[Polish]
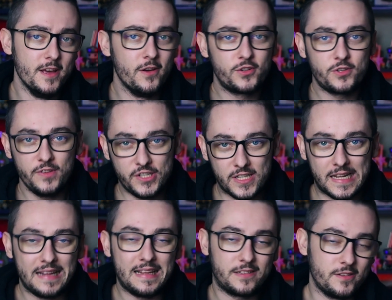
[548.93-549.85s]
Oczywiście
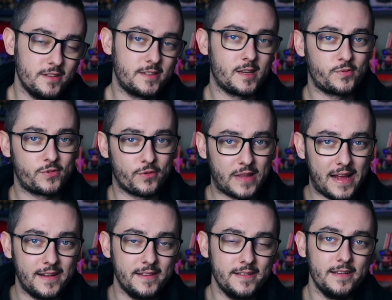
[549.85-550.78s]
dla nas on jest
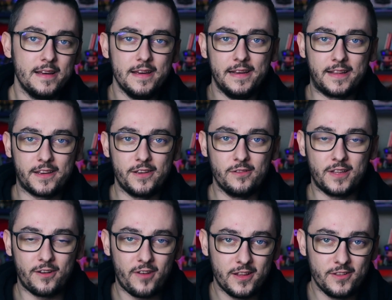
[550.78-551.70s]
absurdalny i taki
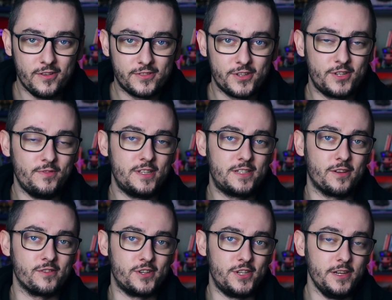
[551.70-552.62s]
oderwany od
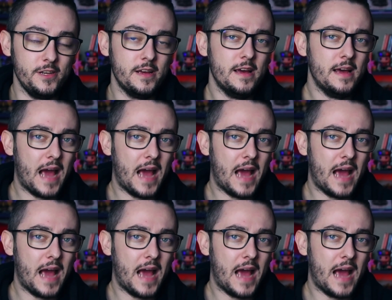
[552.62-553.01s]
rzeczywistości,